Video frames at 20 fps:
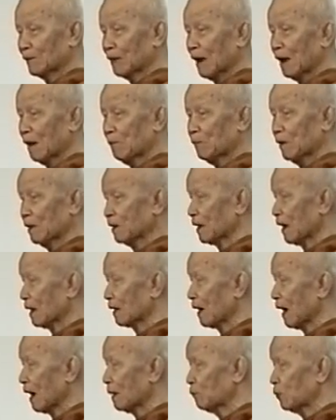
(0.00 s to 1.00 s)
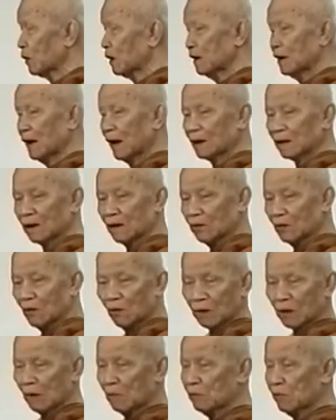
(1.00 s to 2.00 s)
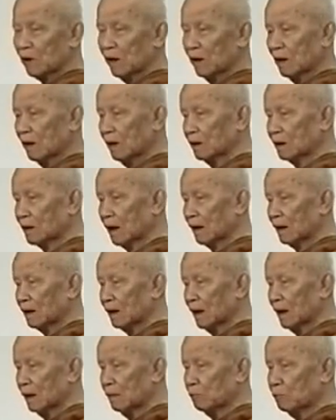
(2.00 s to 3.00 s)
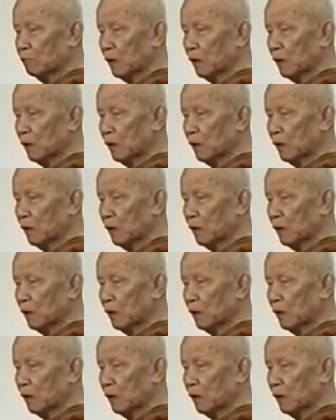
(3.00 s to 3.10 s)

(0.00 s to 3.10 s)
ถ้าเป็นทางด้านปริยัติก็ยกคำพีขึ้นทันที